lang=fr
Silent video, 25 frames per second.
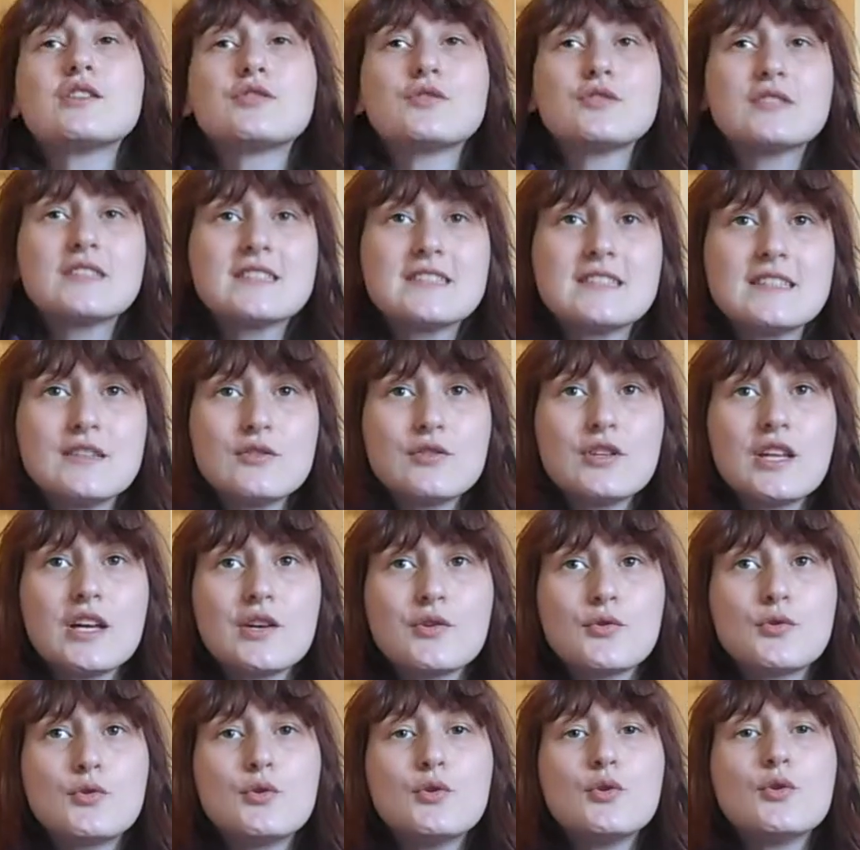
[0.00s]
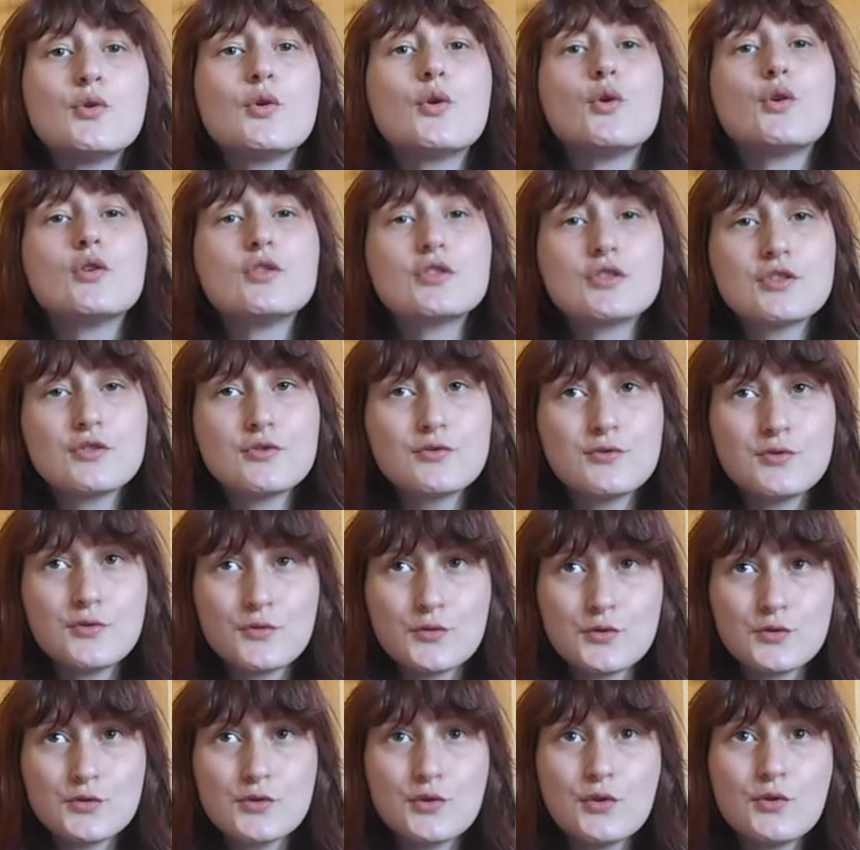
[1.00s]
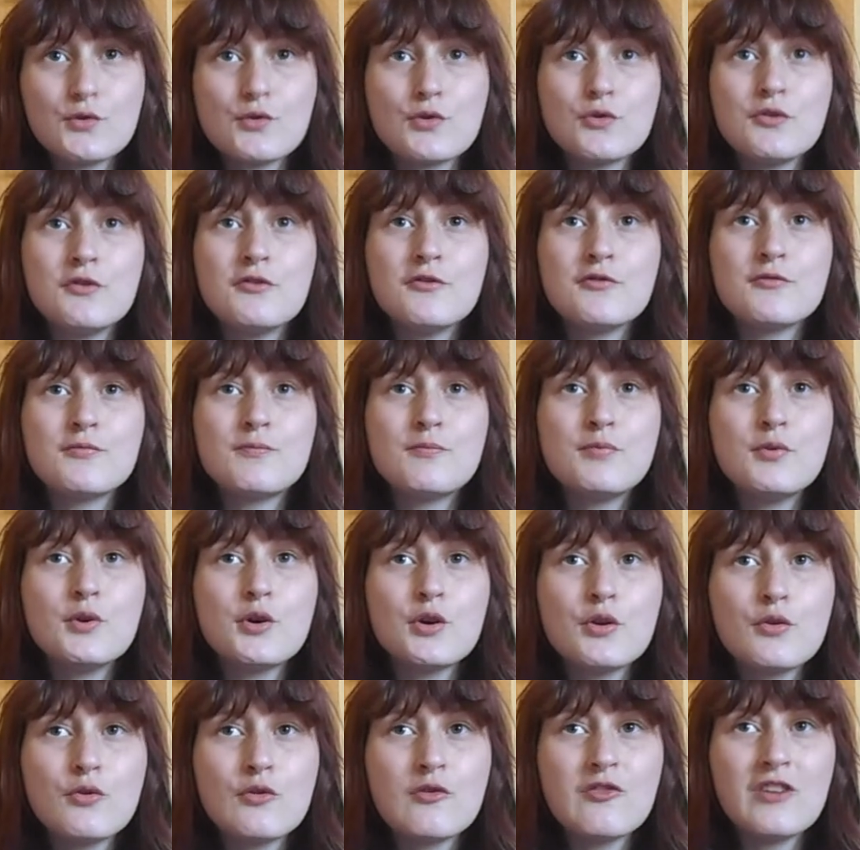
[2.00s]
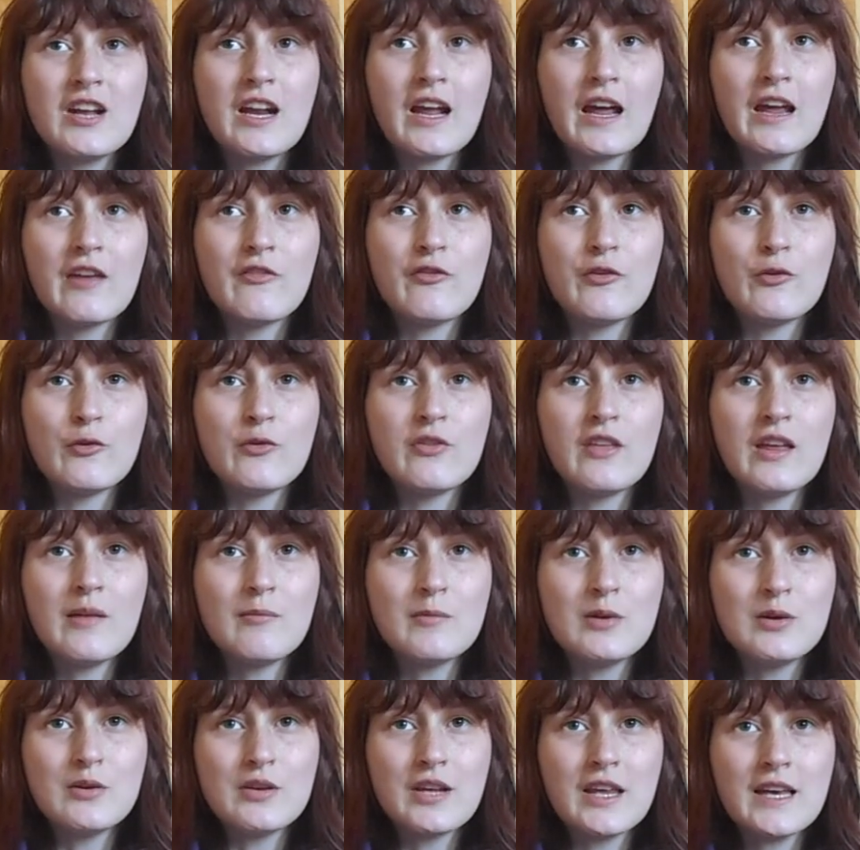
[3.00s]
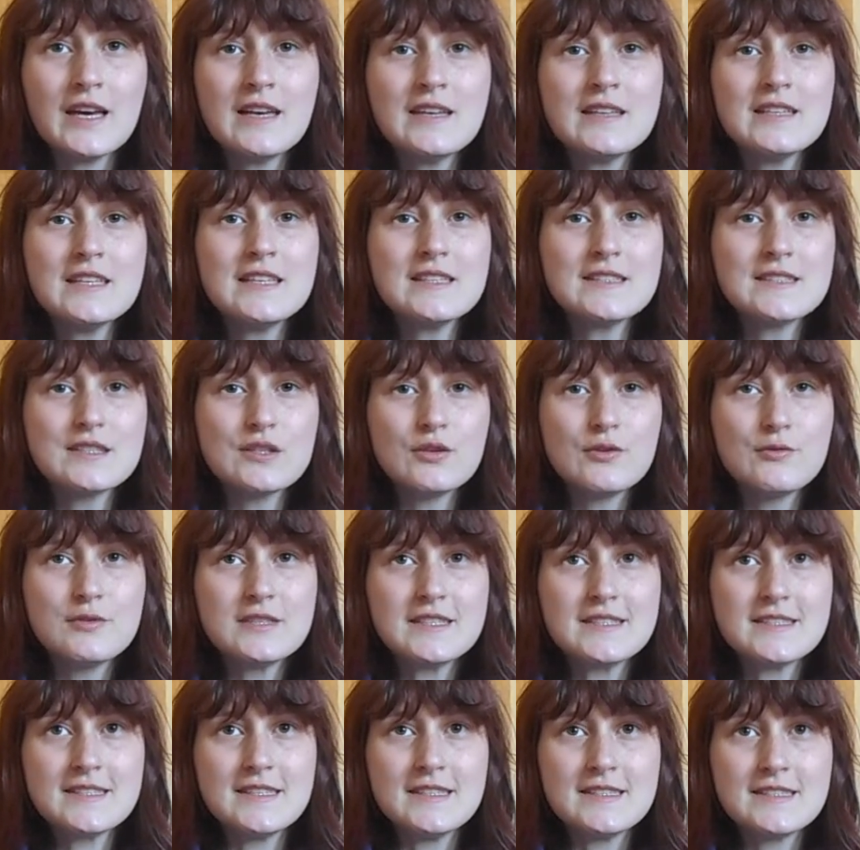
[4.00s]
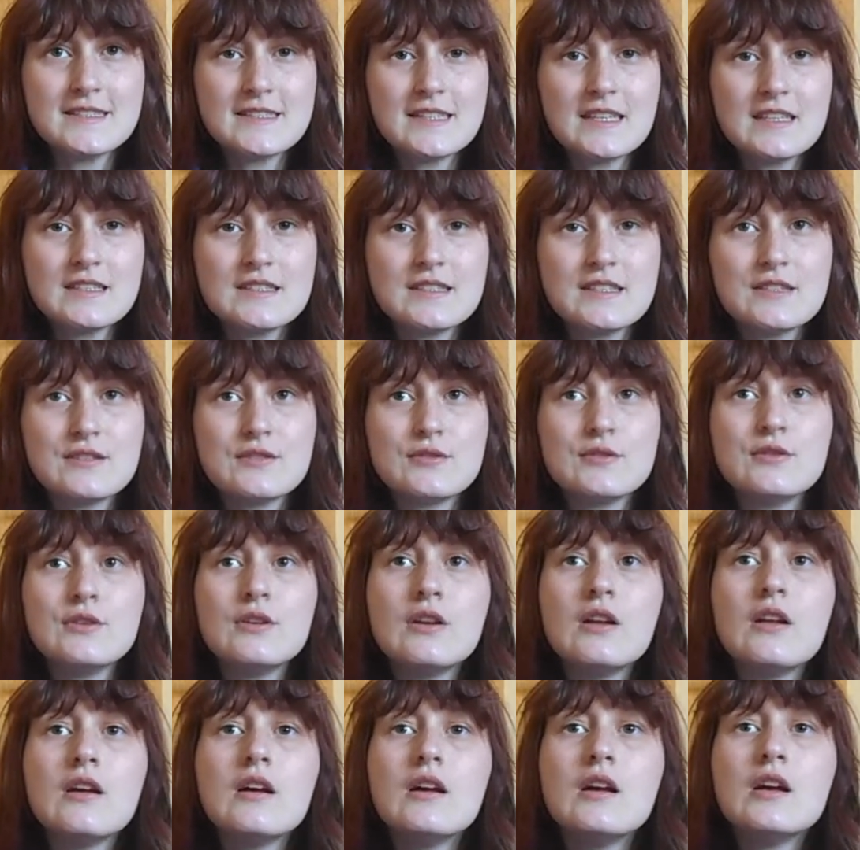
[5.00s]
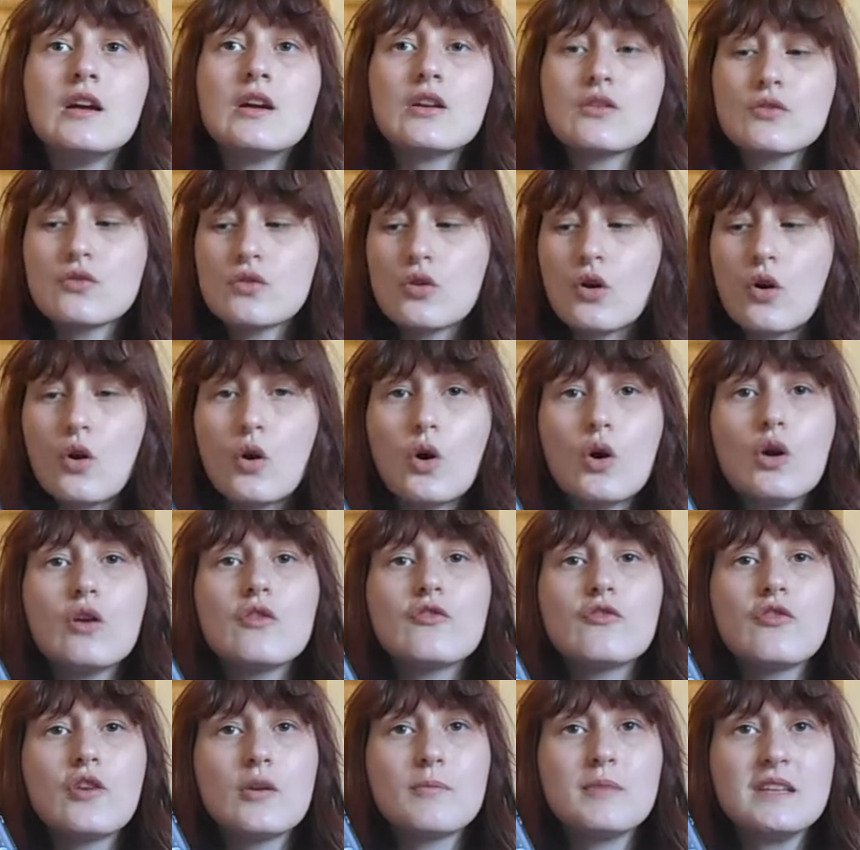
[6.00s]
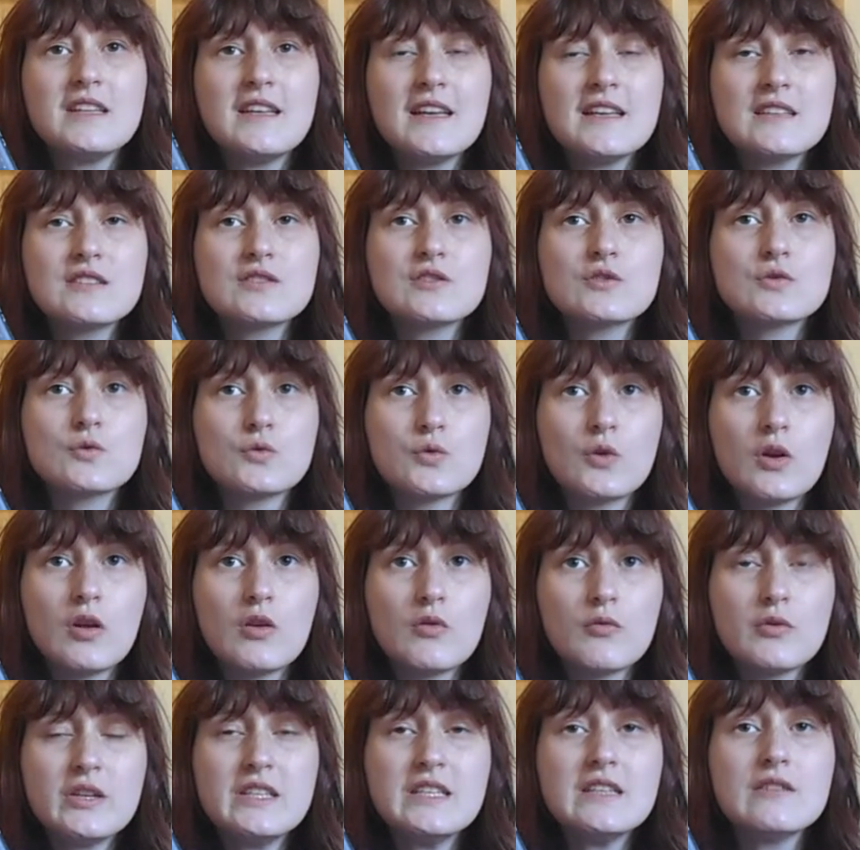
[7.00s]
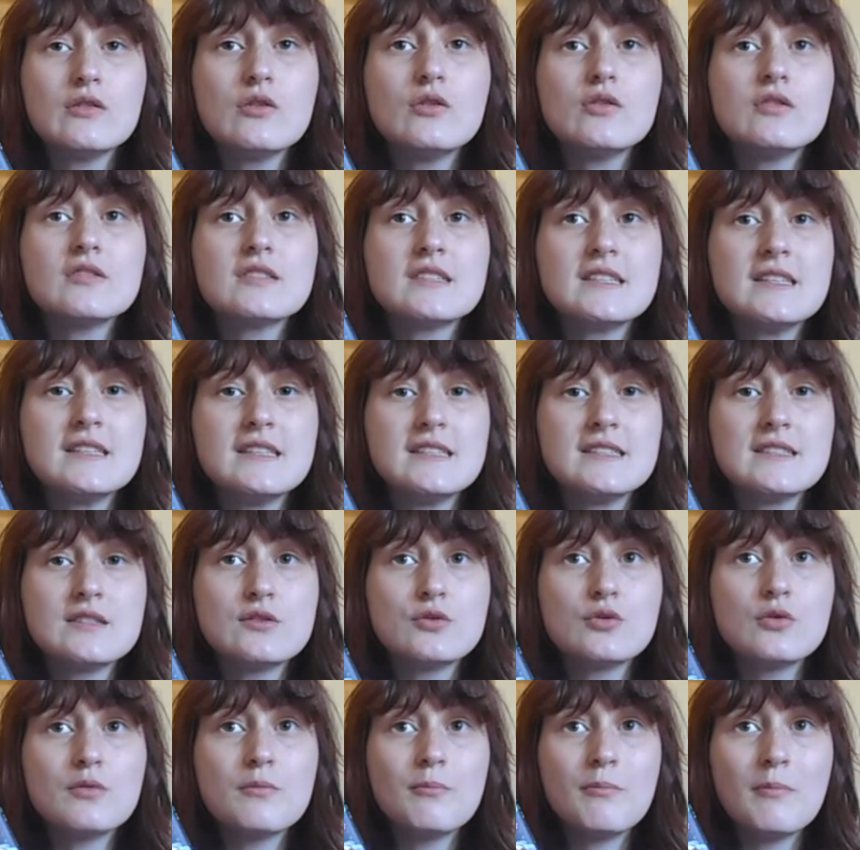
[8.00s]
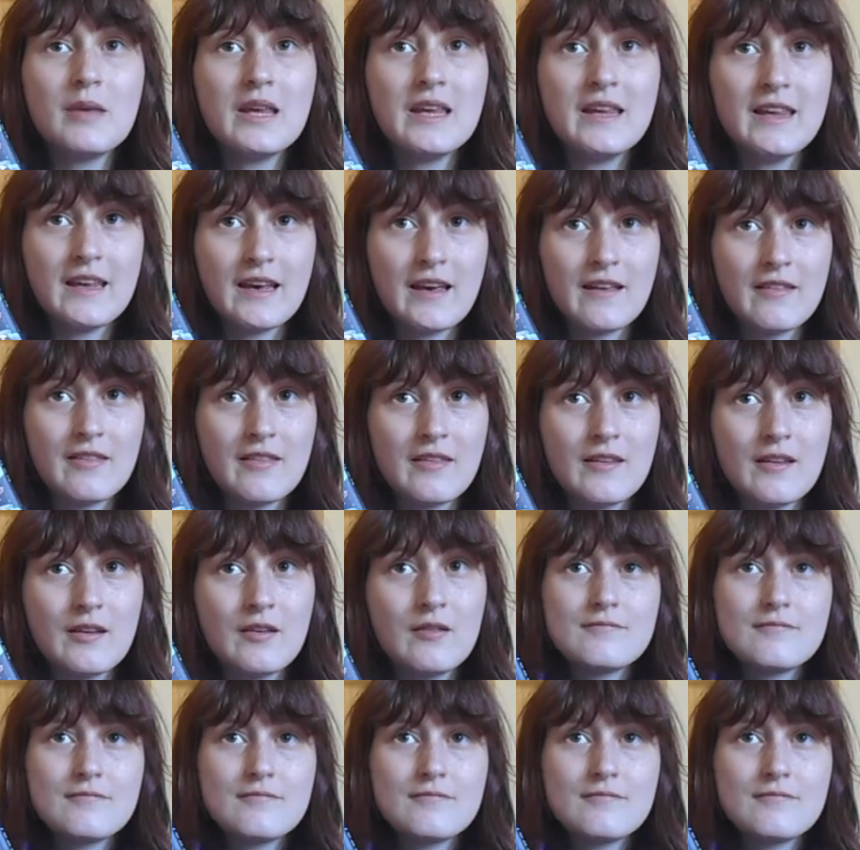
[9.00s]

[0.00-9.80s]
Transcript: à toutes, c'est Onaku Aujourd'hui on se retrouve pour une nouvelle review d'un manga et celui-ci s'intitule Toro Forbidden Scrollery aux éditions Meian.